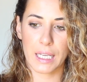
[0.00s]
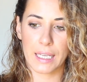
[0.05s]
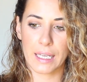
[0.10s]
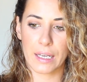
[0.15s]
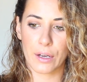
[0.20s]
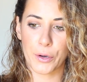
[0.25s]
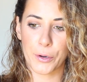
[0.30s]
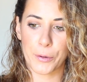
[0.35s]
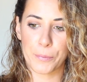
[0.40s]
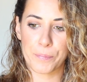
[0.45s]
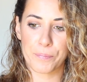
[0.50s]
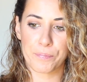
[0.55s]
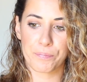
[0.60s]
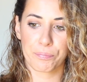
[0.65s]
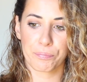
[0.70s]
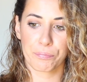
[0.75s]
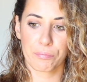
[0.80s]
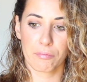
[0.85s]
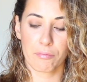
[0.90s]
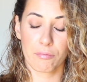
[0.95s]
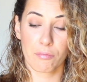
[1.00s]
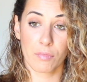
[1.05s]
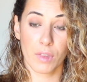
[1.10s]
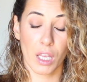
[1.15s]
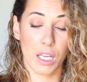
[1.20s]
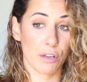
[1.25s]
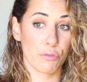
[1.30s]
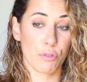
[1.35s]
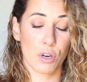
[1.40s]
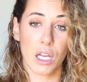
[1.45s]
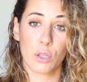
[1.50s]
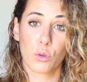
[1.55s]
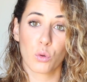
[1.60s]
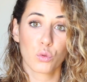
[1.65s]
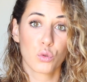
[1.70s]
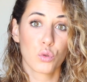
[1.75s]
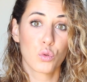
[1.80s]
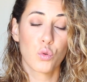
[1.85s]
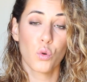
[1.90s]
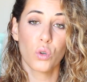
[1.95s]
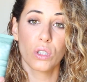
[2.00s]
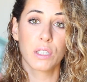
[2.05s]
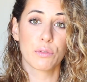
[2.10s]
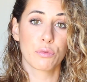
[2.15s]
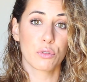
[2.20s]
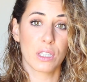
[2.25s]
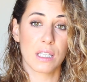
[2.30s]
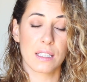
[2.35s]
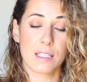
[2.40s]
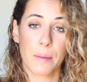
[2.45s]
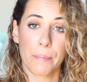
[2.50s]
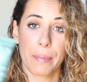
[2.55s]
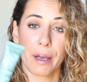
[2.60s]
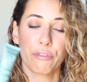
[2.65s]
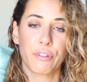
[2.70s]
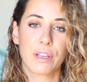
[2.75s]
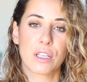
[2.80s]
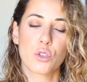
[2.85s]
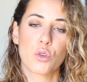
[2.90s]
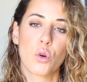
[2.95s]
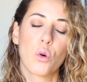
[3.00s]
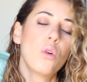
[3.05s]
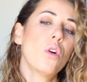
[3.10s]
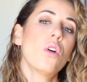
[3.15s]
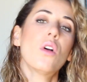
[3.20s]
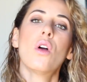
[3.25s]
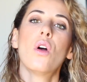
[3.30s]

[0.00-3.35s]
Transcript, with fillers: et voilà, donc du coup, au niveau des imperfections,